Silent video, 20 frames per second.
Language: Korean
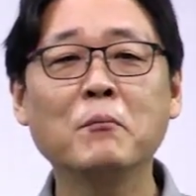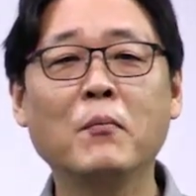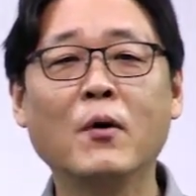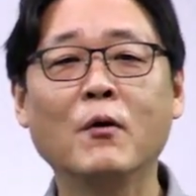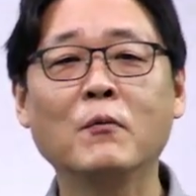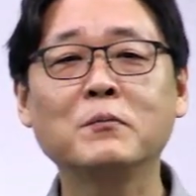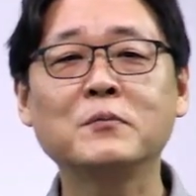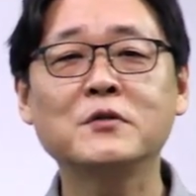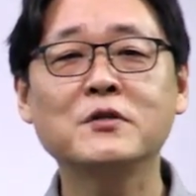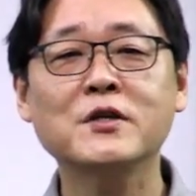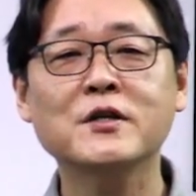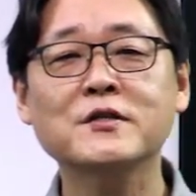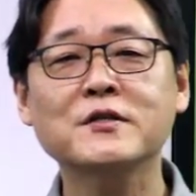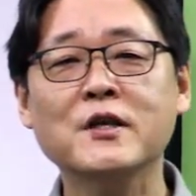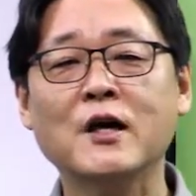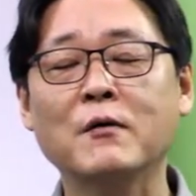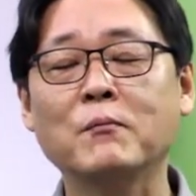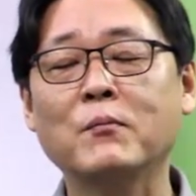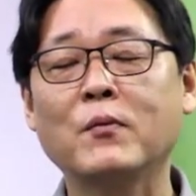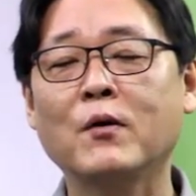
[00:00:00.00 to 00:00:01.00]

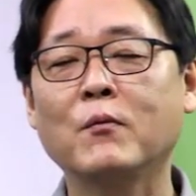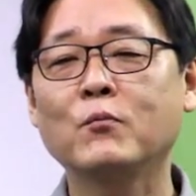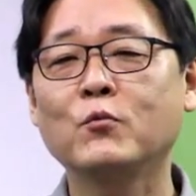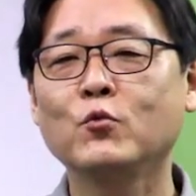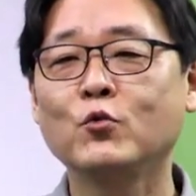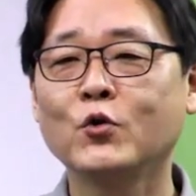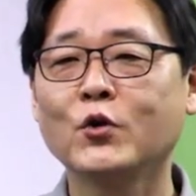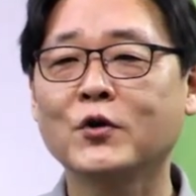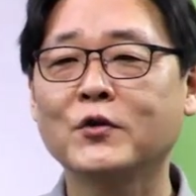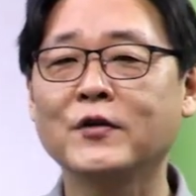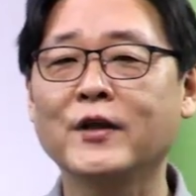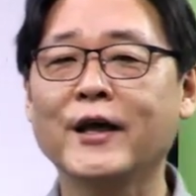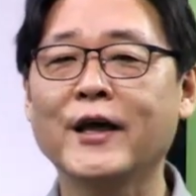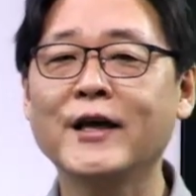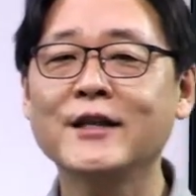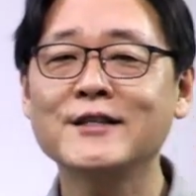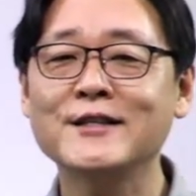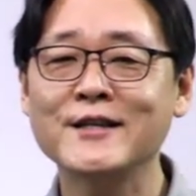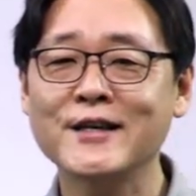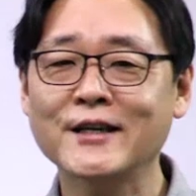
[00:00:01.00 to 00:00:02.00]

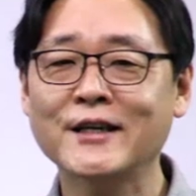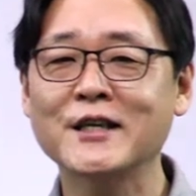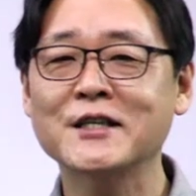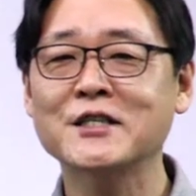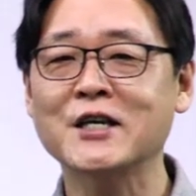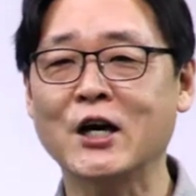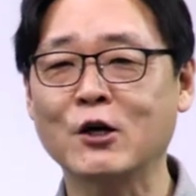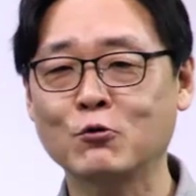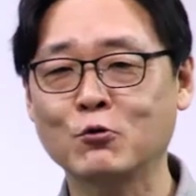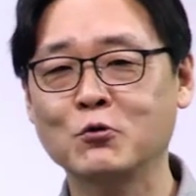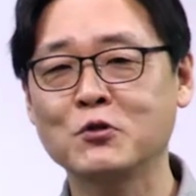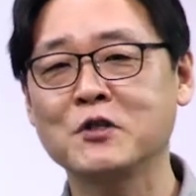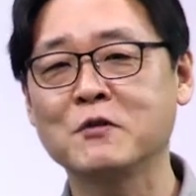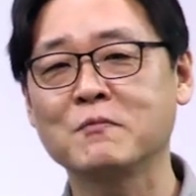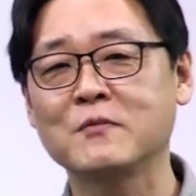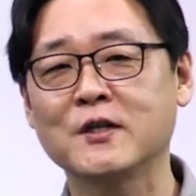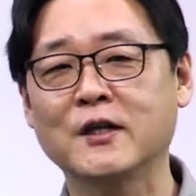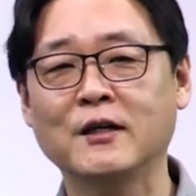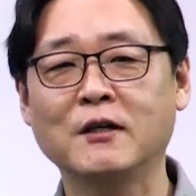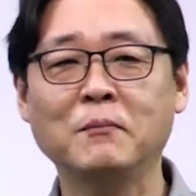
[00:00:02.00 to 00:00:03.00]
법제사법위원회 체계 작구
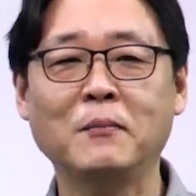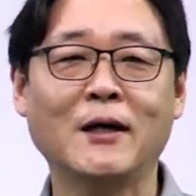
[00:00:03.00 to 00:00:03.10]
심사를